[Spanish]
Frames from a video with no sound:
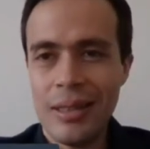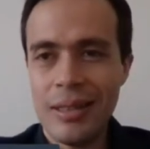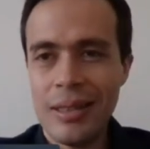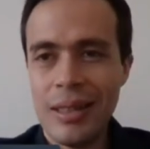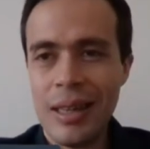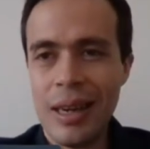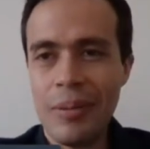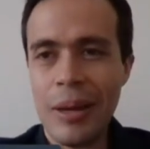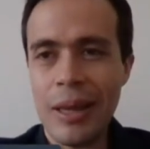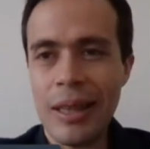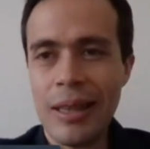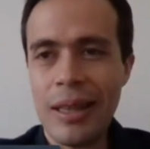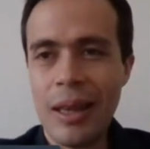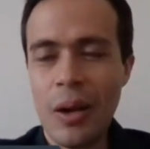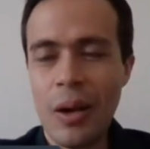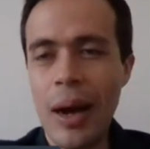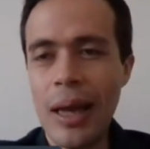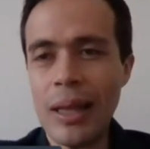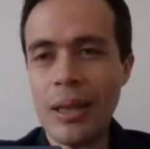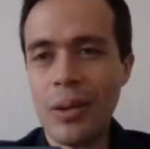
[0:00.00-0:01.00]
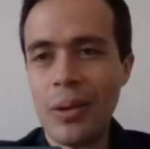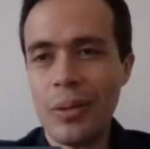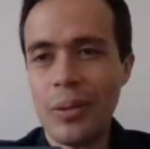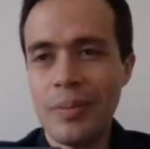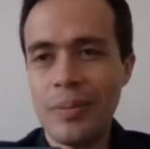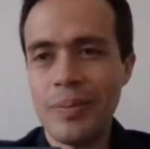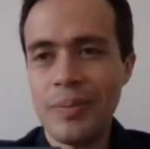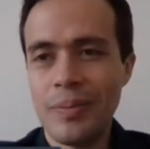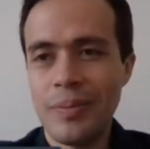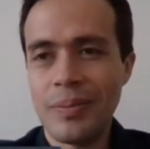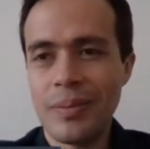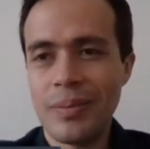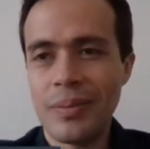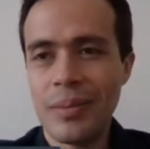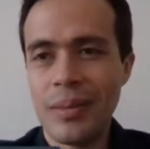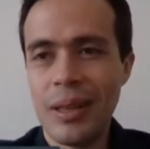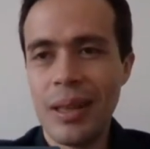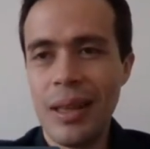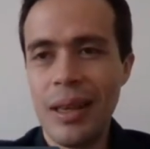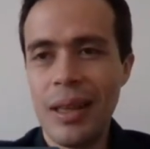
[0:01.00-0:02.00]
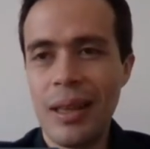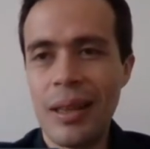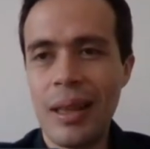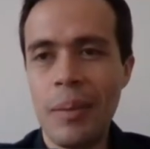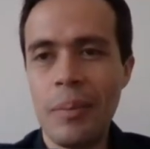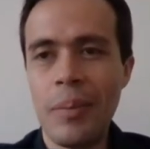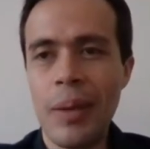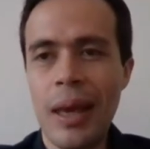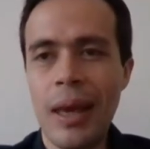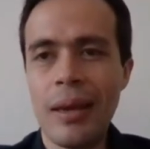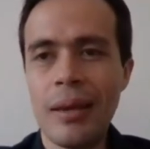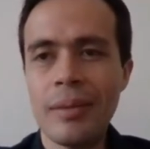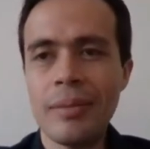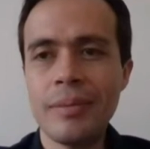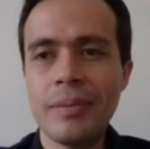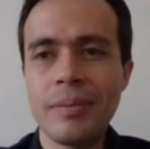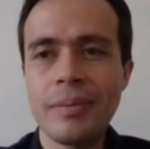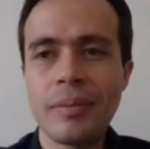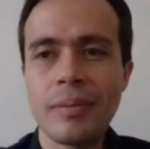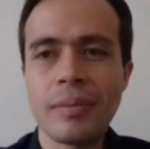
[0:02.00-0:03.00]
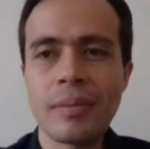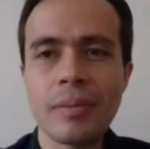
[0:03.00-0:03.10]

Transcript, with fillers: del 24. Eh, también,